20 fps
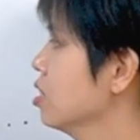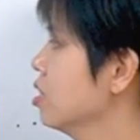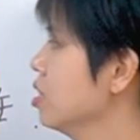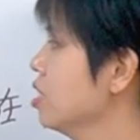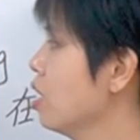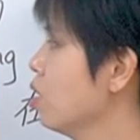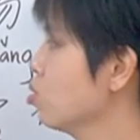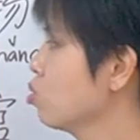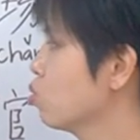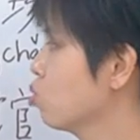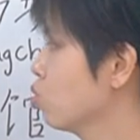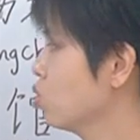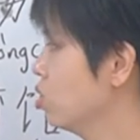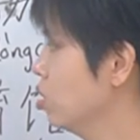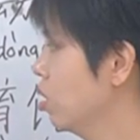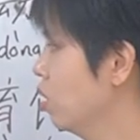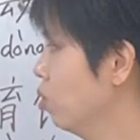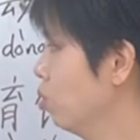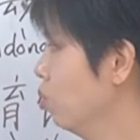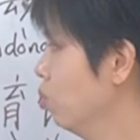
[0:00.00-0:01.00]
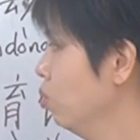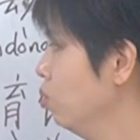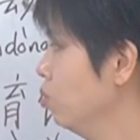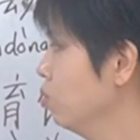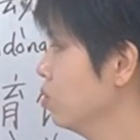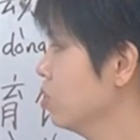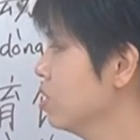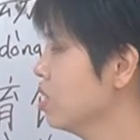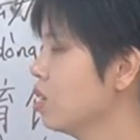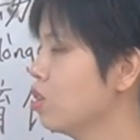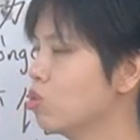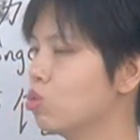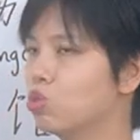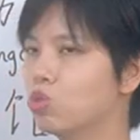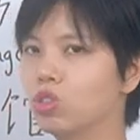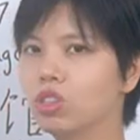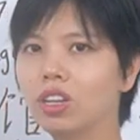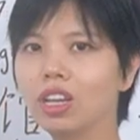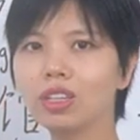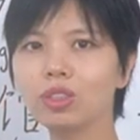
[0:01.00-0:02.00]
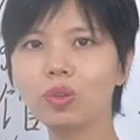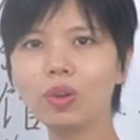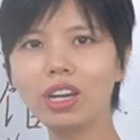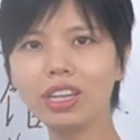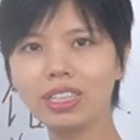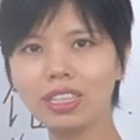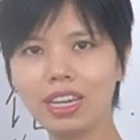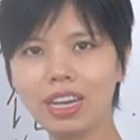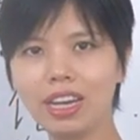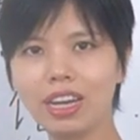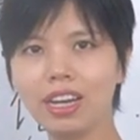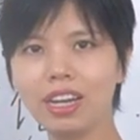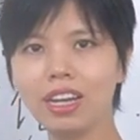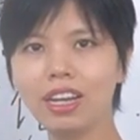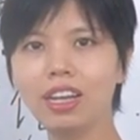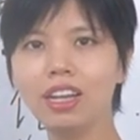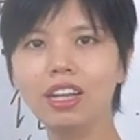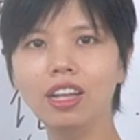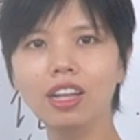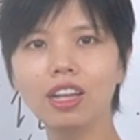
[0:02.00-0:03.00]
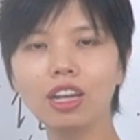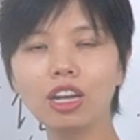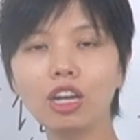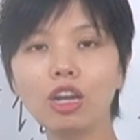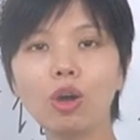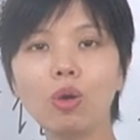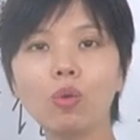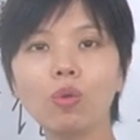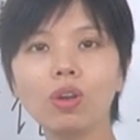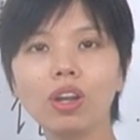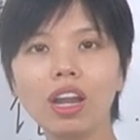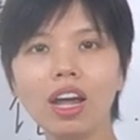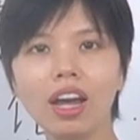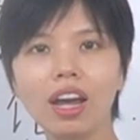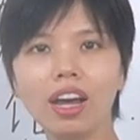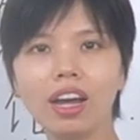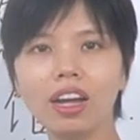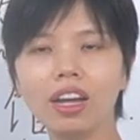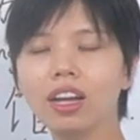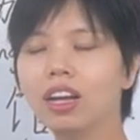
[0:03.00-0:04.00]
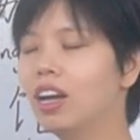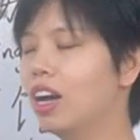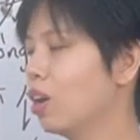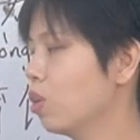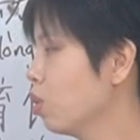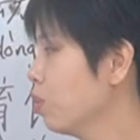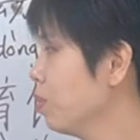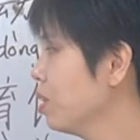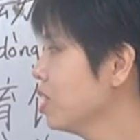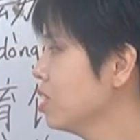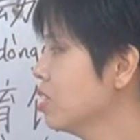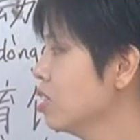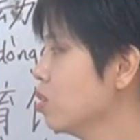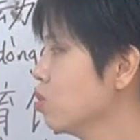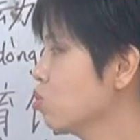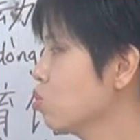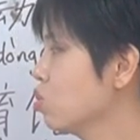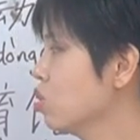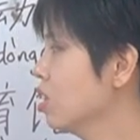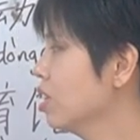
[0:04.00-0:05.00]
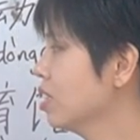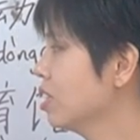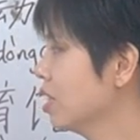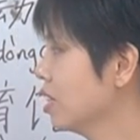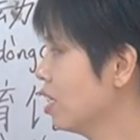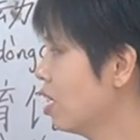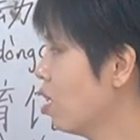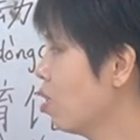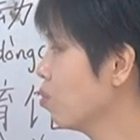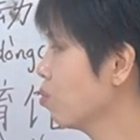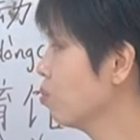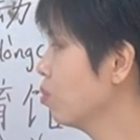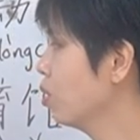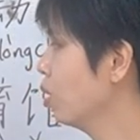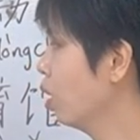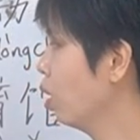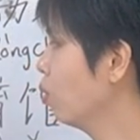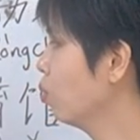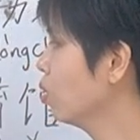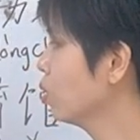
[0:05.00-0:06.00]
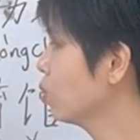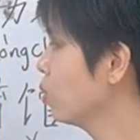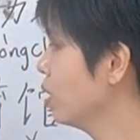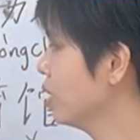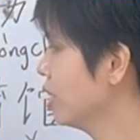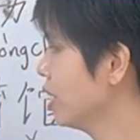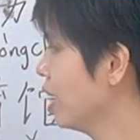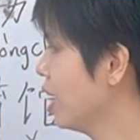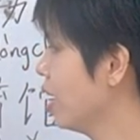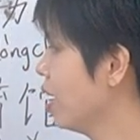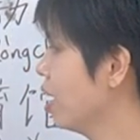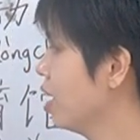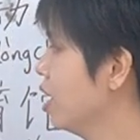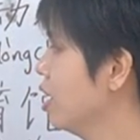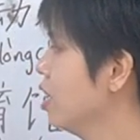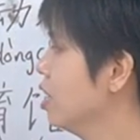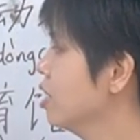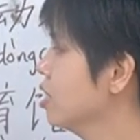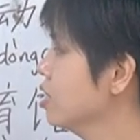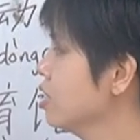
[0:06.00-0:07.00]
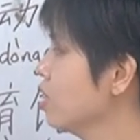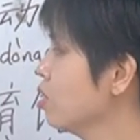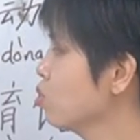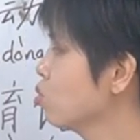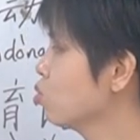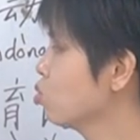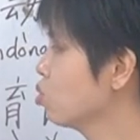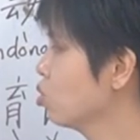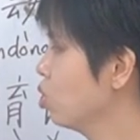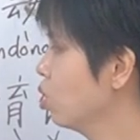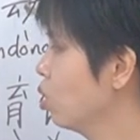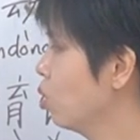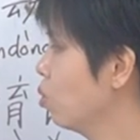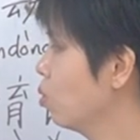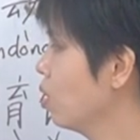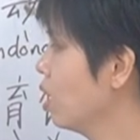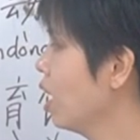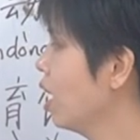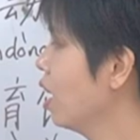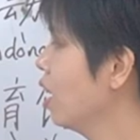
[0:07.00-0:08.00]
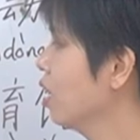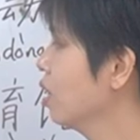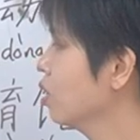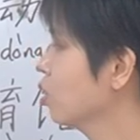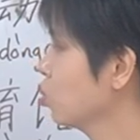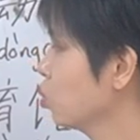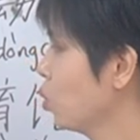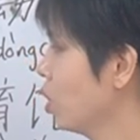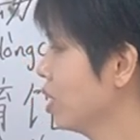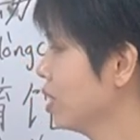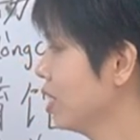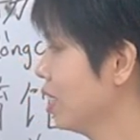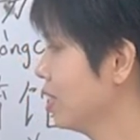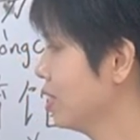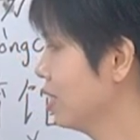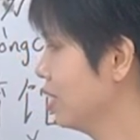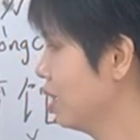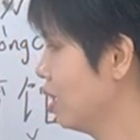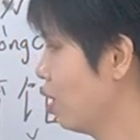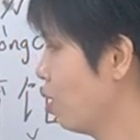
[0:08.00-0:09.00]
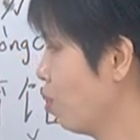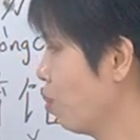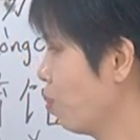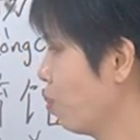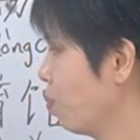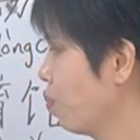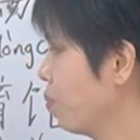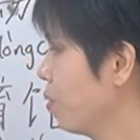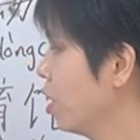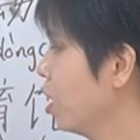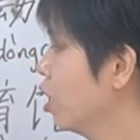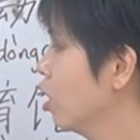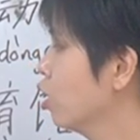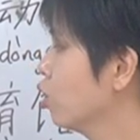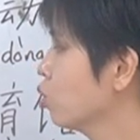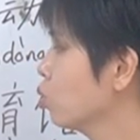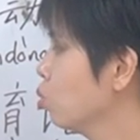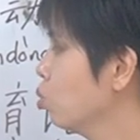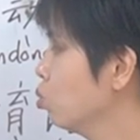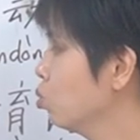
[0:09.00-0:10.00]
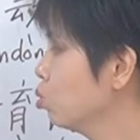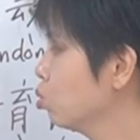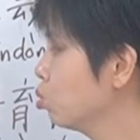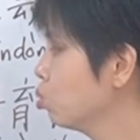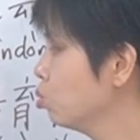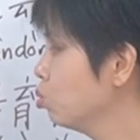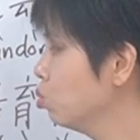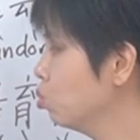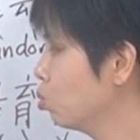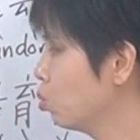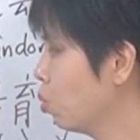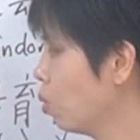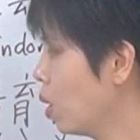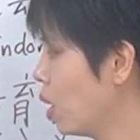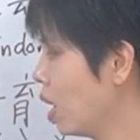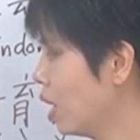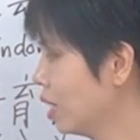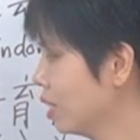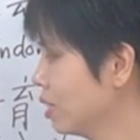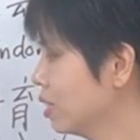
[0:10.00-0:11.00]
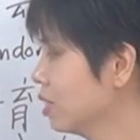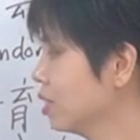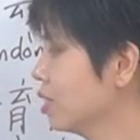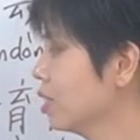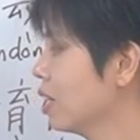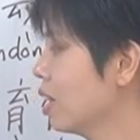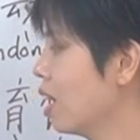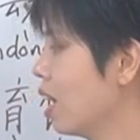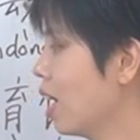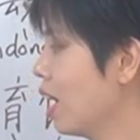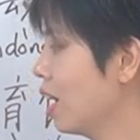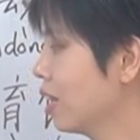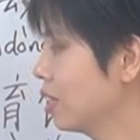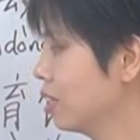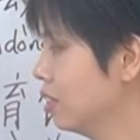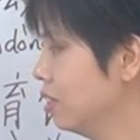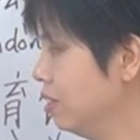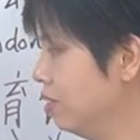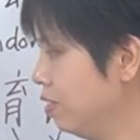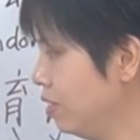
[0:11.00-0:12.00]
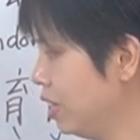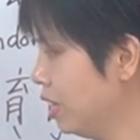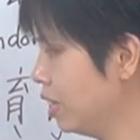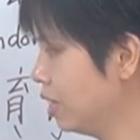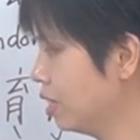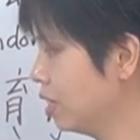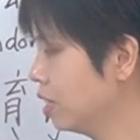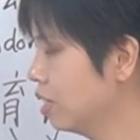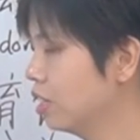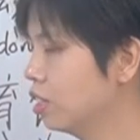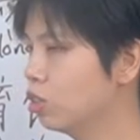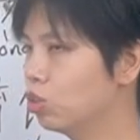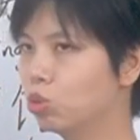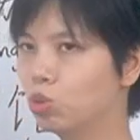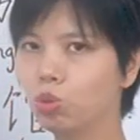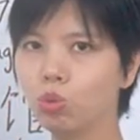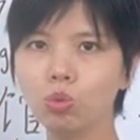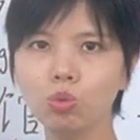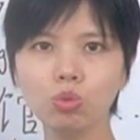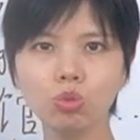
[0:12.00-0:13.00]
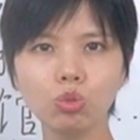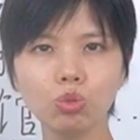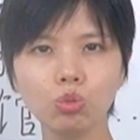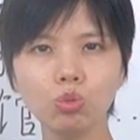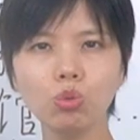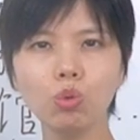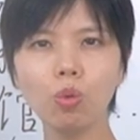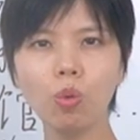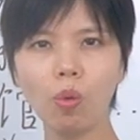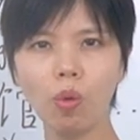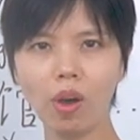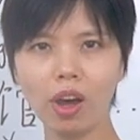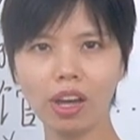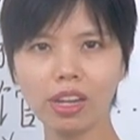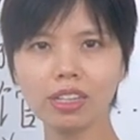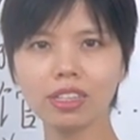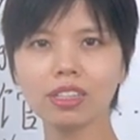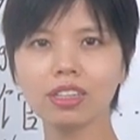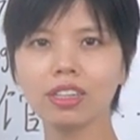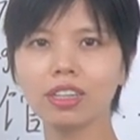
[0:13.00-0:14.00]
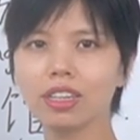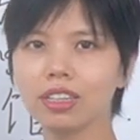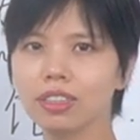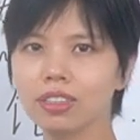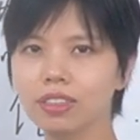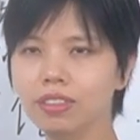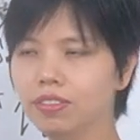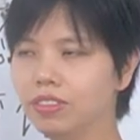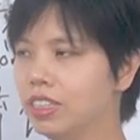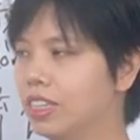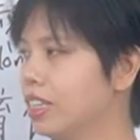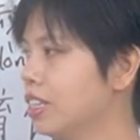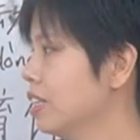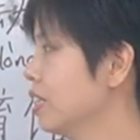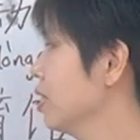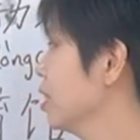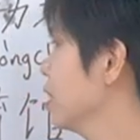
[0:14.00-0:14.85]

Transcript: Chào xuế lấu, chào xuế là tòa nhà, lấu là À quên mất, chào xuế là dạy học, lấu là tòa nhà. Chào xuế lấu là tòa nhà dạy học. Thú su quản là thư viện. Thú su quản là thư viện.